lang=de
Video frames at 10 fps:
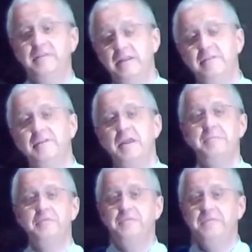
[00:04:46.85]
Denn
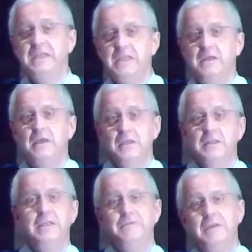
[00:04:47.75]
selbst wir,
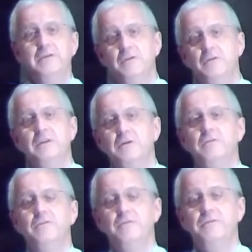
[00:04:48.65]
die wir Sonntag
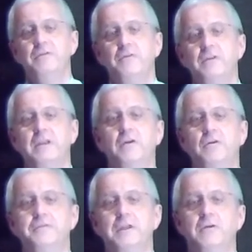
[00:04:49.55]
uns für Sonntag
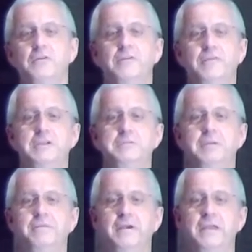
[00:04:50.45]
oft den Gottesdienst
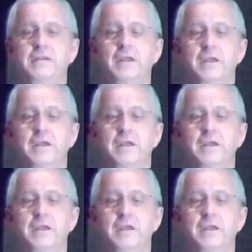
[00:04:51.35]
mitfeiern,